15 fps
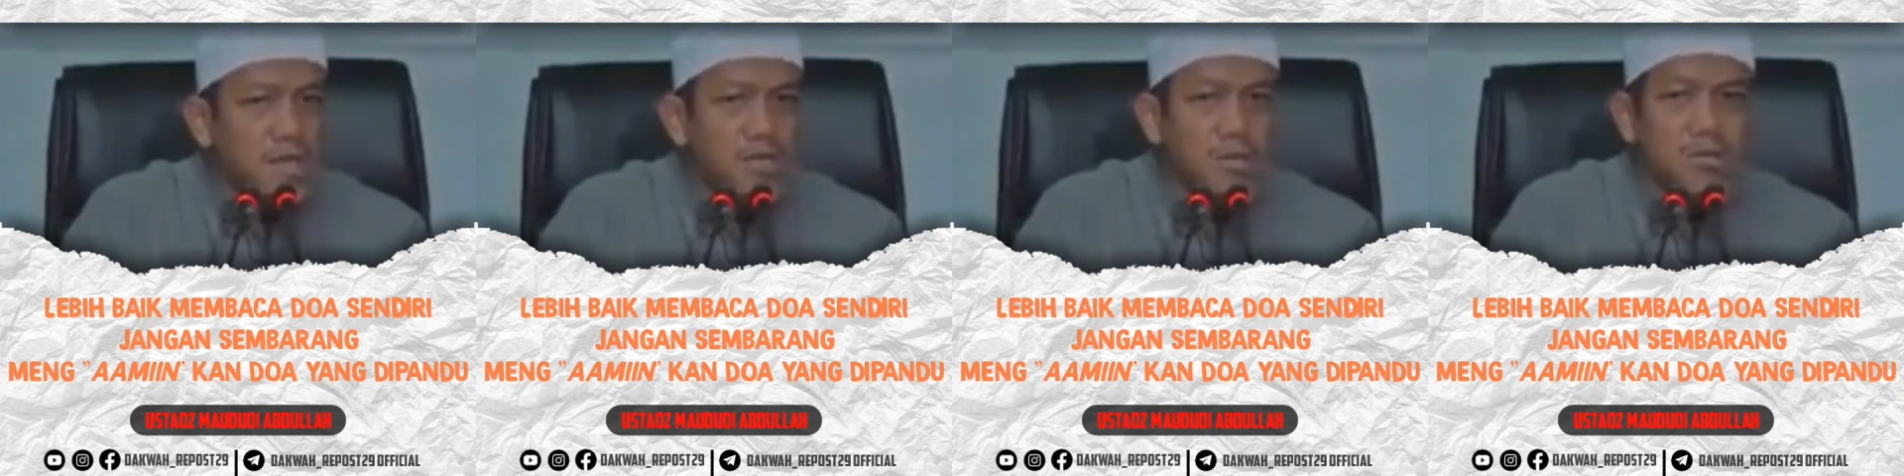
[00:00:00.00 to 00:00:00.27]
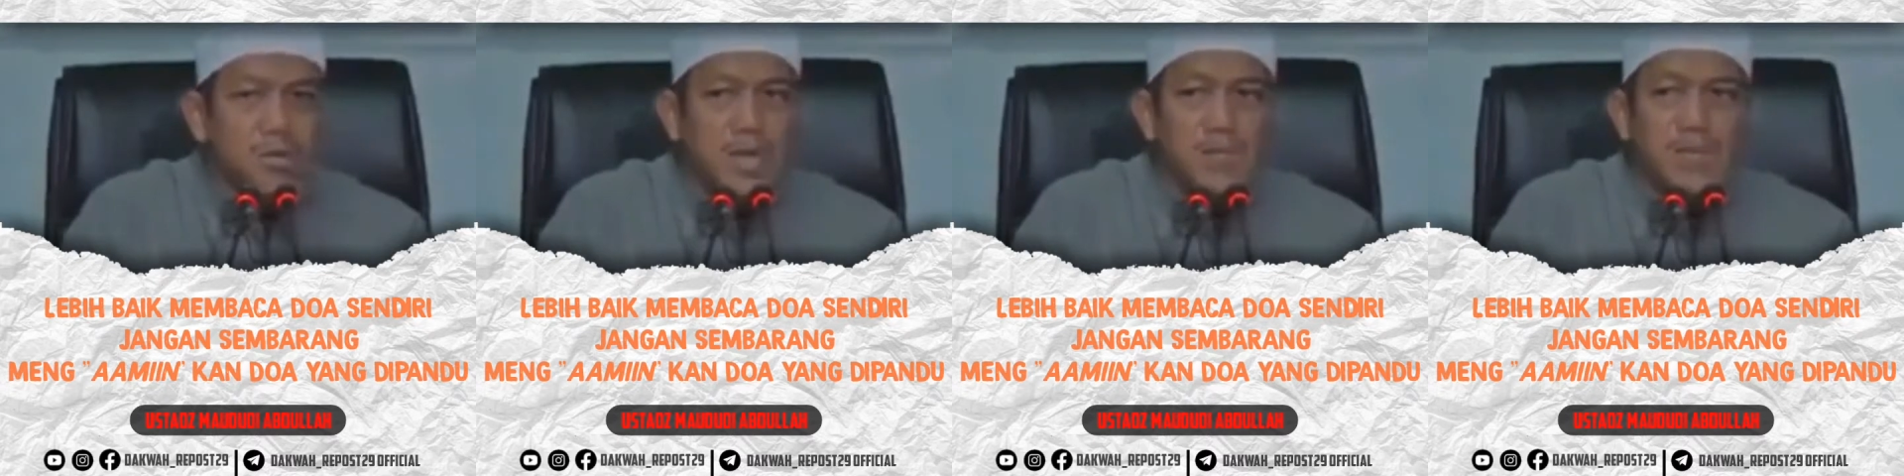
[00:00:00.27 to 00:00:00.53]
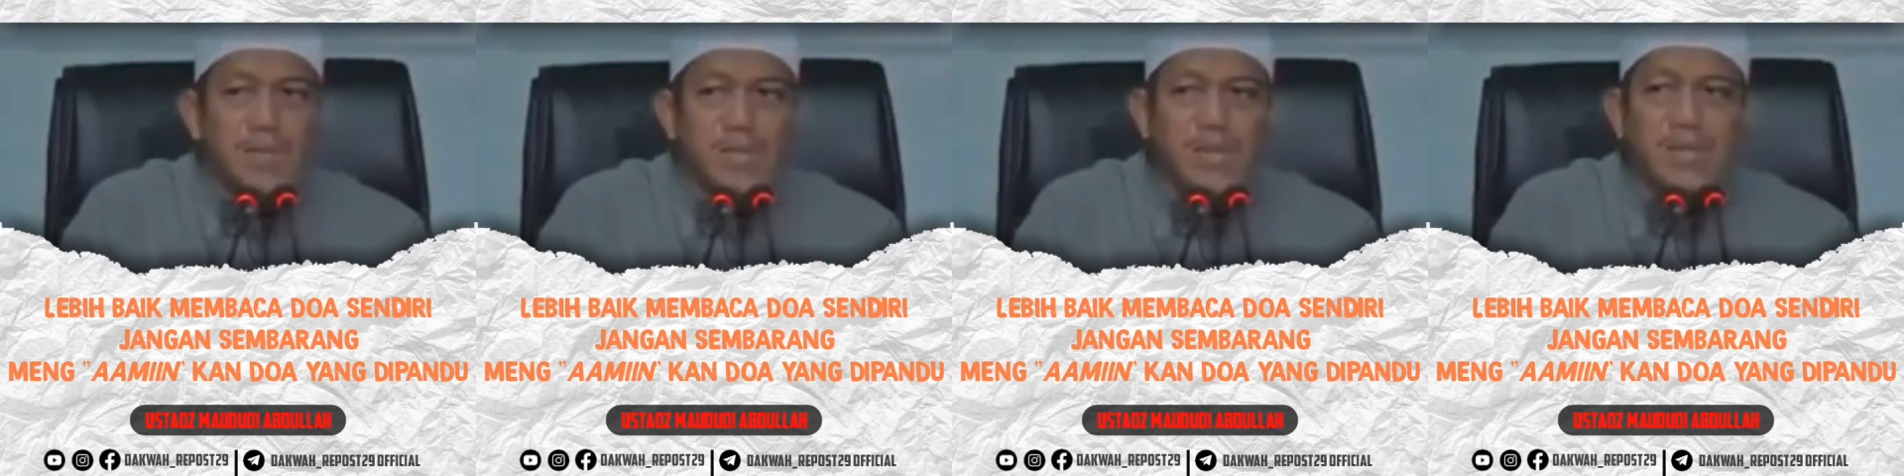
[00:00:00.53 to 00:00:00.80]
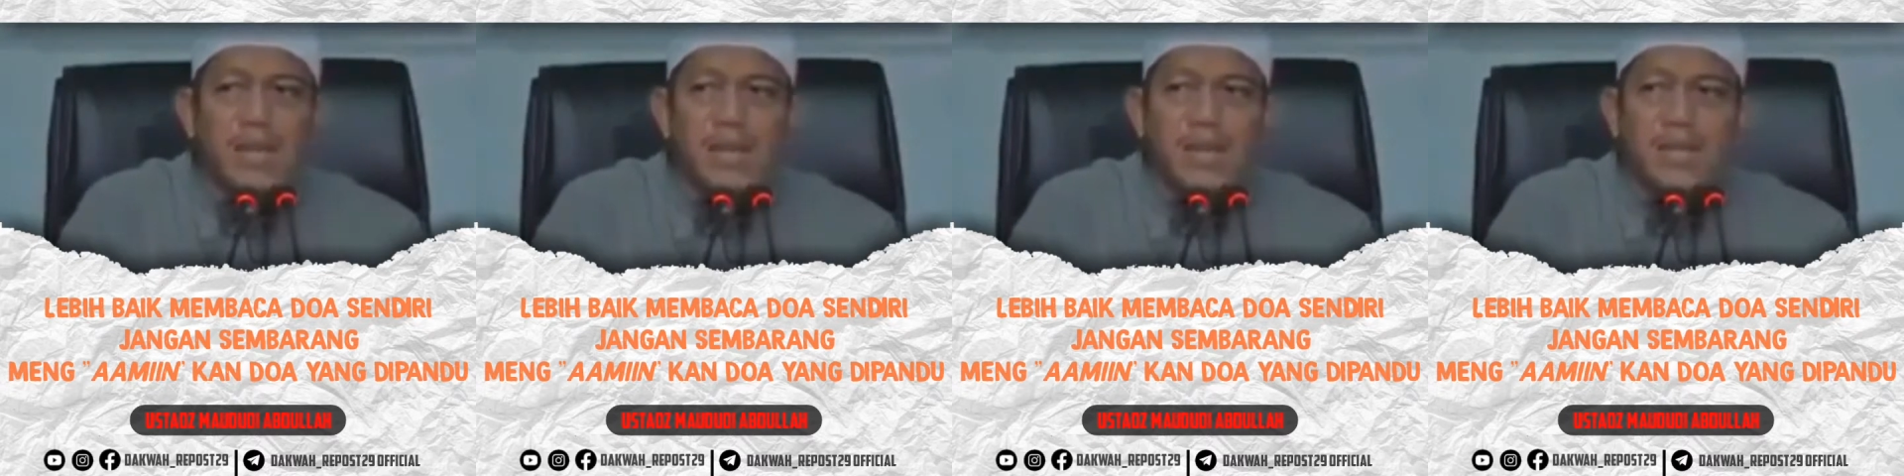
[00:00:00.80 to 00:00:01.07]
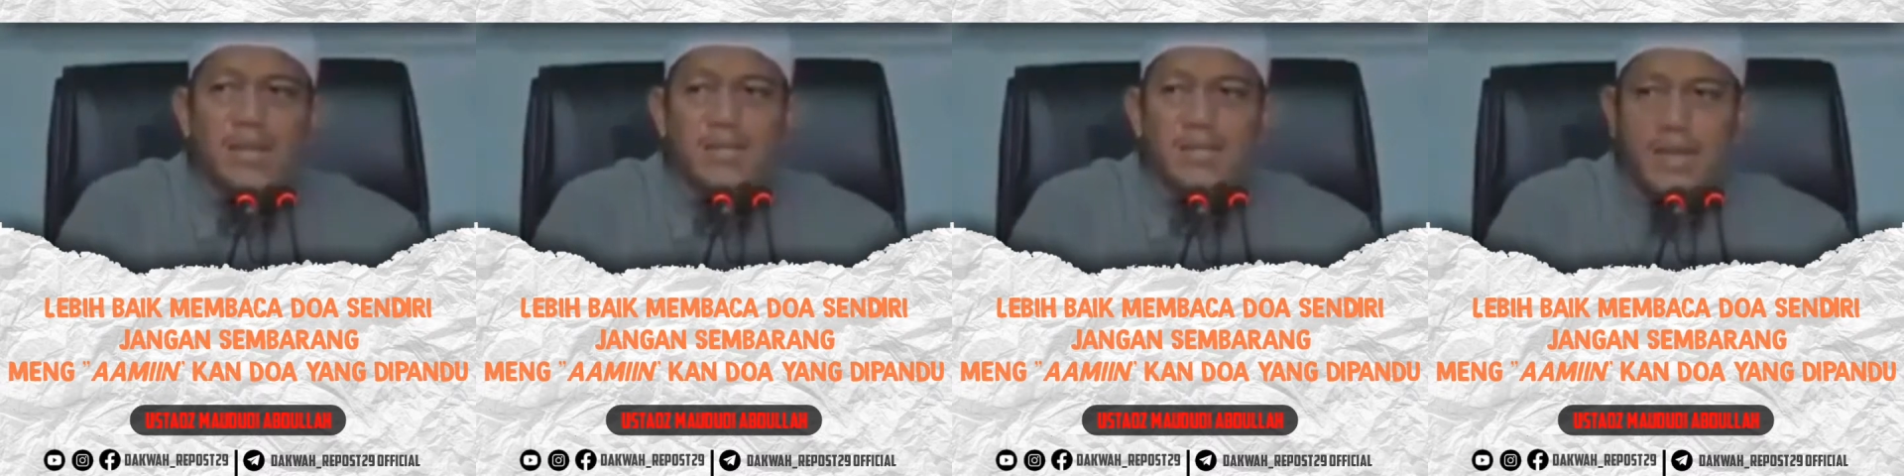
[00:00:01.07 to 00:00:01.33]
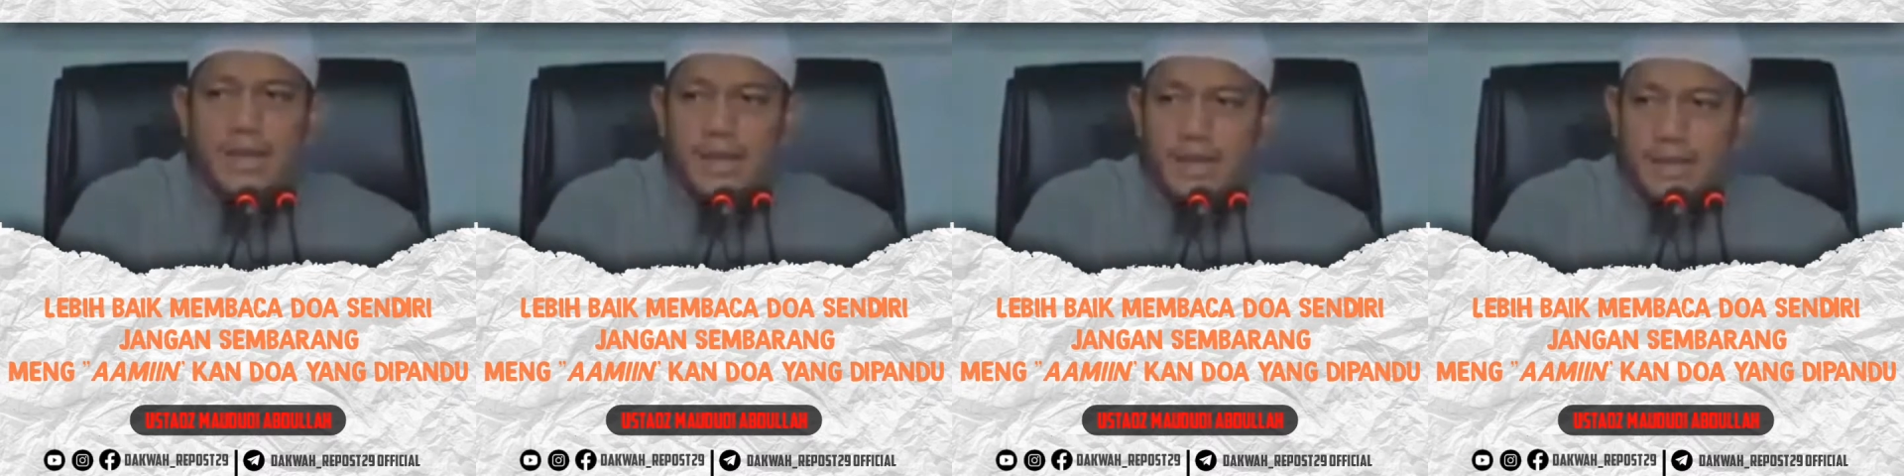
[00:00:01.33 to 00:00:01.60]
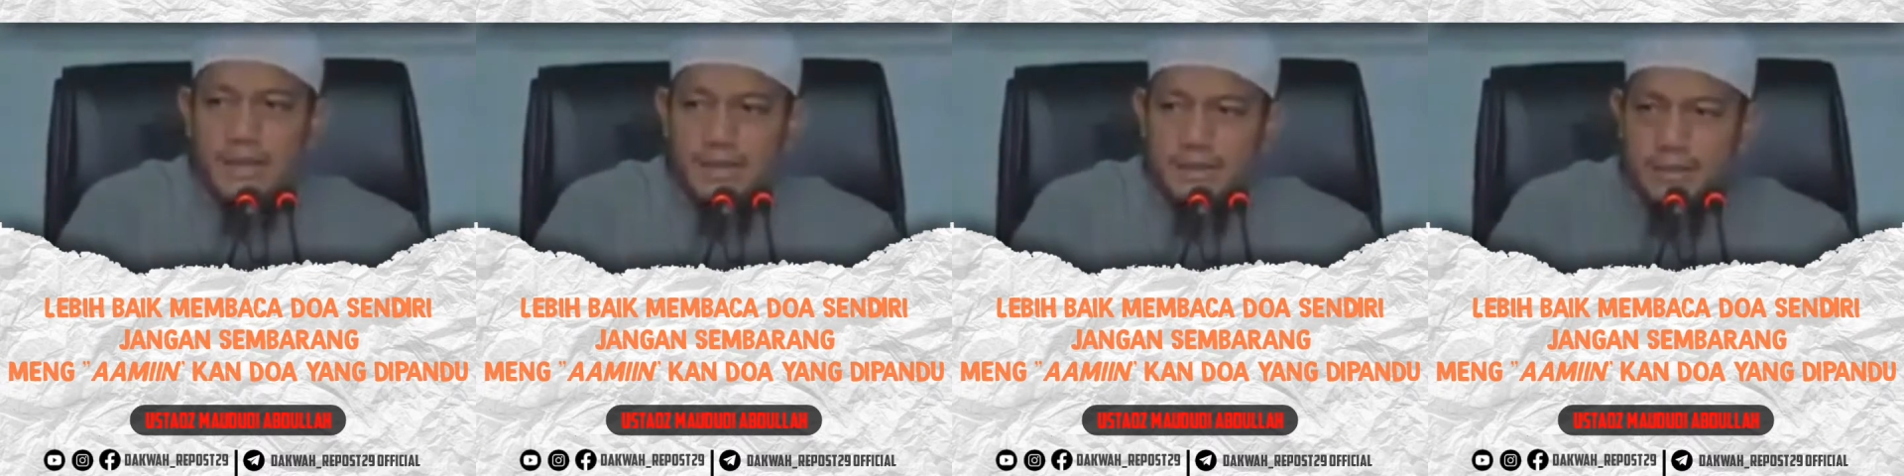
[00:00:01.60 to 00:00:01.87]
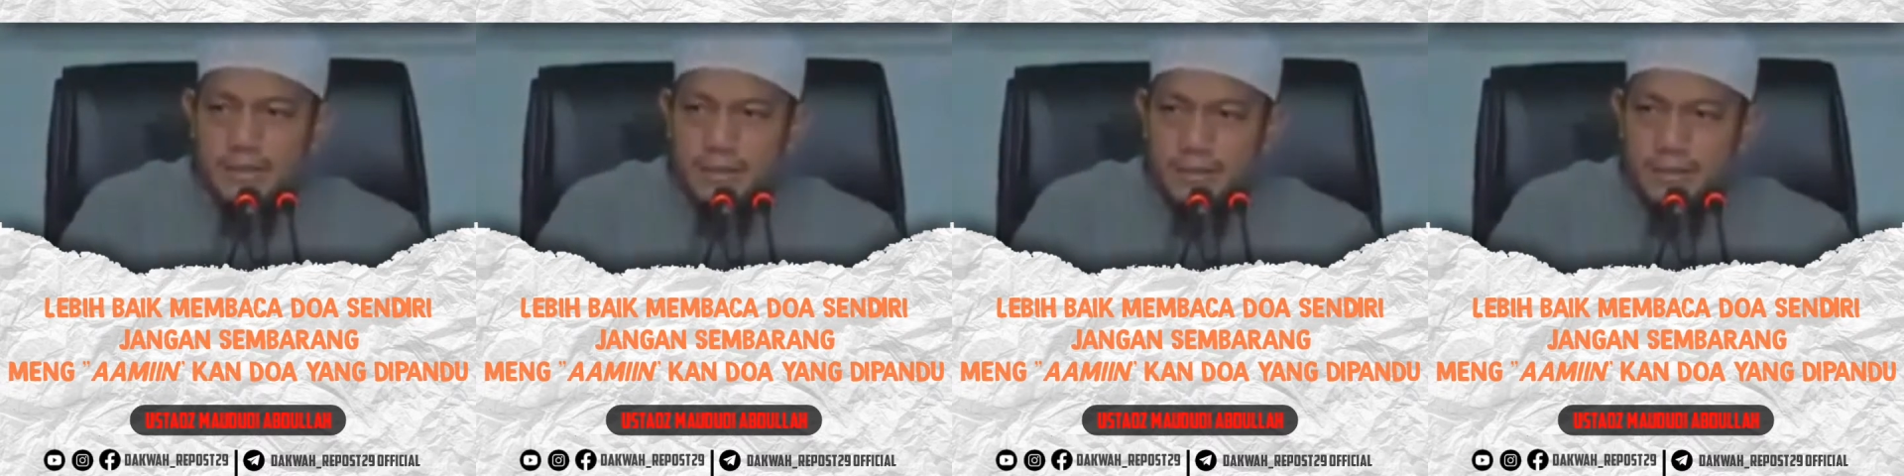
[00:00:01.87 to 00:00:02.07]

dan antum mengaminkan hal yang salah